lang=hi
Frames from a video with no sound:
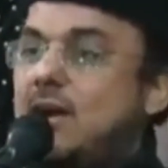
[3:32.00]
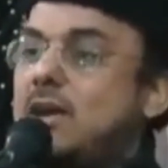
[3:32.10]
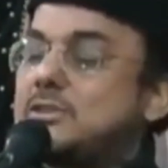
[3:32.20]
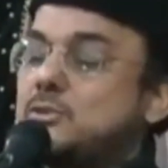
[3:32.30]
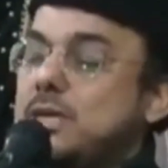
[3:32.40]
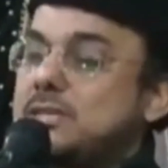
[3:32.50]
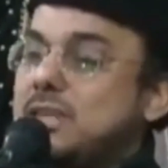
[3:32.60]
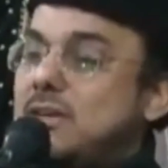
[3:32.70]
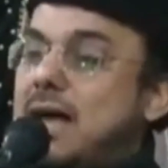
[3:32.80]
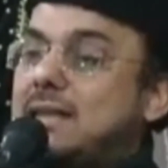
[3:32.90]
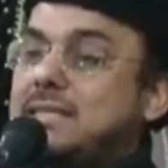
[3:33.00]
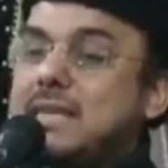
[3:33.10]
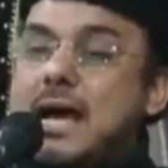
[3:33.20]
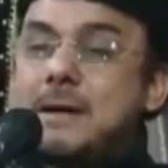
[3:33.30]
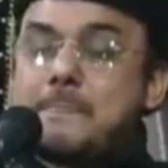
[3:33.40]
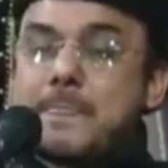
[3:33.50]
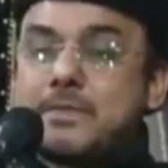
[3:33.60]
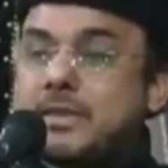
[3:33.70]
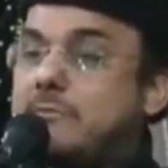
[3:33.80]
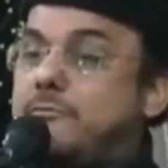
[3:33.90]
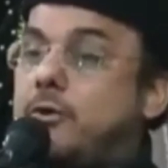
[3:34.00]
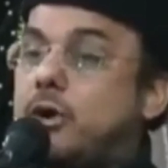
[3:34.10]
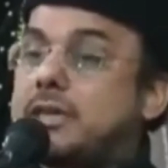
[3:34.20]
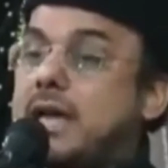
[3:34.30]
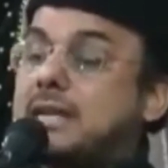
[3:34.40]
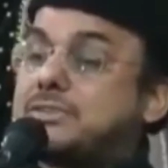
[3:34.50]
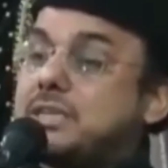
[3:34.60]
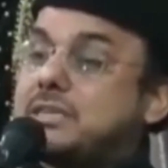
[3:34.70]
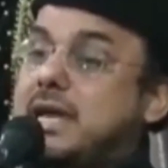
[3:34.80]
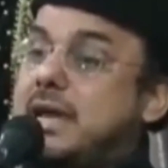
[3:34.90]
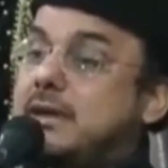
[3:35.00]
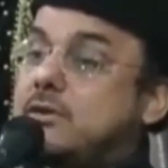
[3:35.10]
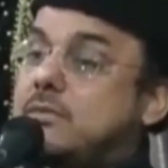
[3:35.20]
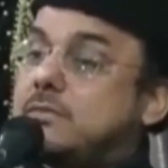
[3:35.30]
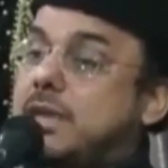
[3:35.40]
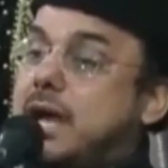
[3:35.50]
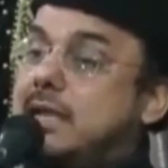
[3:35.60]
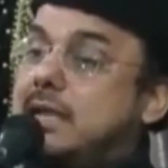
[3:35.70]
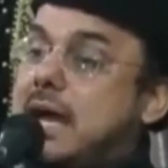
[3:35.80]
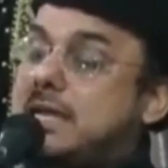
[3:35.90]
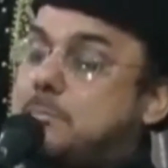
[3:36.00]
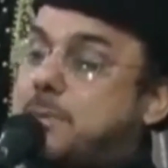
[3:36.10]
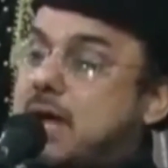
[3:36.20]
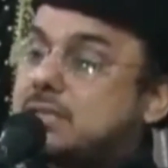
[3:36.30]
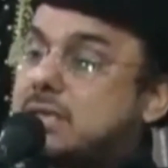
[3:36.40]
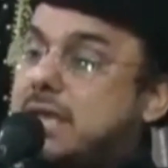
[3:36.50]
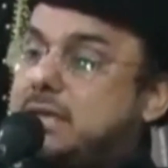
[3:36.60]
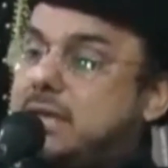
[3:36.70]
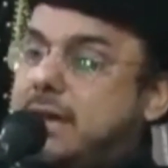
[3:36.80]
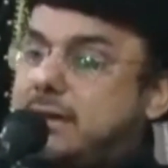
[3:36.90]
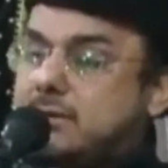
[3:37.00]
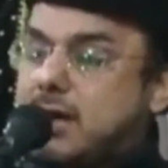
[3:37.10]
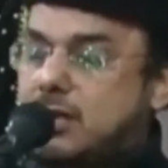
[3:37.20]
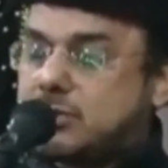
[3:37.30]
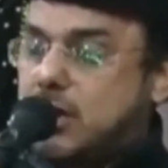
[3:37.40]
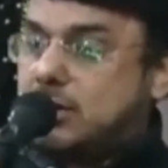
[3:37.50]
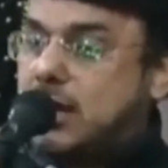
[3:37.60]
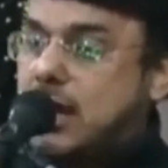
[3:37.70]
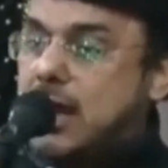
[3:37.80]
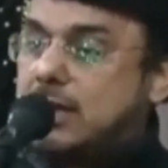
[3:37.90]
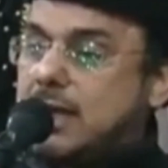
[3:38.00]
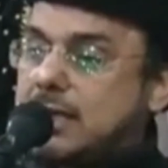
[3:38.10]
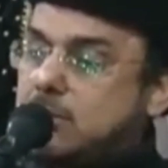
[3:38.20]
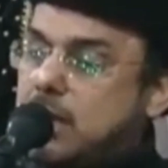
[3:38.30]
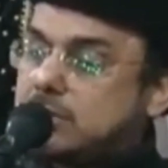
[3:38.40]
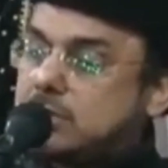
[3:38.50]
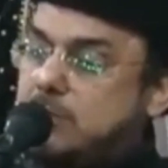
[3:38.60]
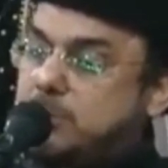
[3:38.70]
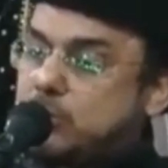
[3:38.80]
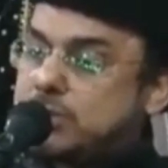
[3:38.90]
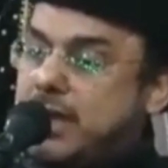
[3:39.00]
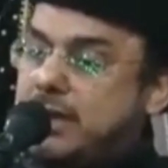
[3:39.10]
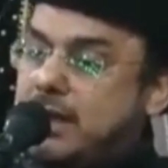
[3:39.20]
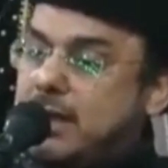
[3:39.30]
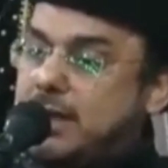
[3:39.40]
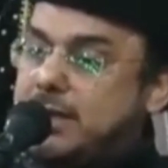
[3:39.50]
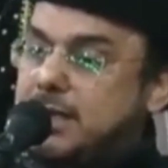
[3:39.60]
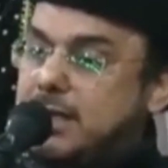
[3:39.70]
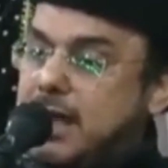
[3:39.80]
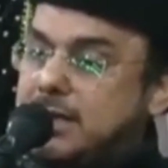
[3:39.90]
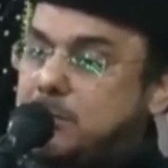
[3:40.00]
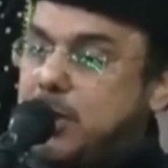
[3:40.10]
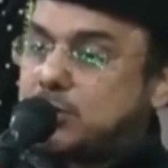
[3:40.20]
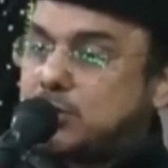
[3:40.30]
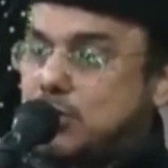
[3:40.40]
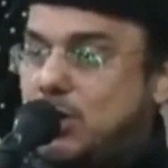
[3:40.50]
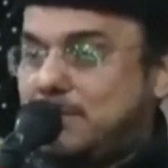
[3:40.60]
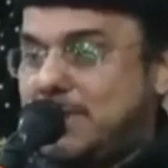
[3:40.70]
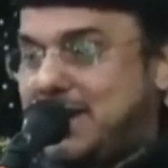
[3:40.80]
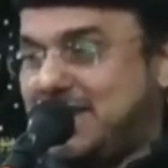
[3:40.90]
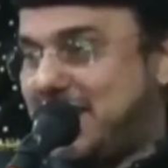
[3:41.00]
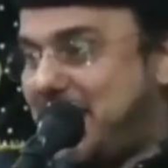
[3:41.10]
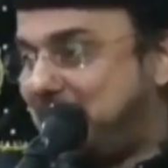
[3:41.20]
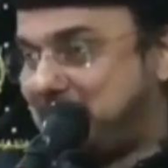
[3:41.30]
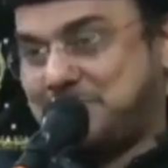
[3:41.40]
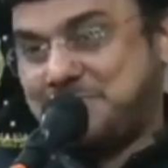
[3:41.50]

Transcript: और तूने सवाल किया कि वो क्या चीज़ है कि अल्लाह के पास नहीं है कहा सुन अल्लाह के पास सब कुछ है लेकिन अल्लाह के पास जुल्म नहीं है